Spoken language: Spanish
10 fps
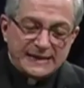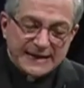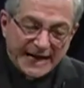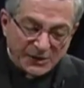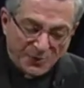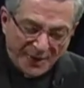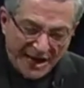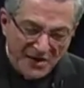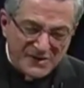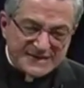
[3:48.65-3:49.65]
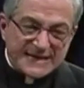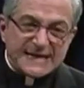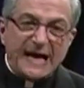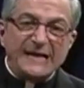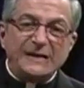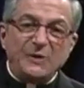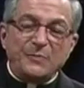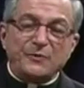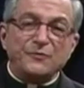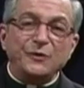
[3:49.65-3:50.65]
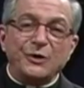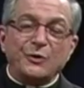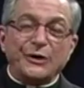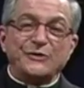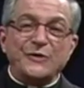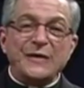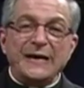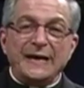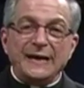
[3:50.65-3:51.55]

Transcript: sacando palabras que salen del profundo del corazón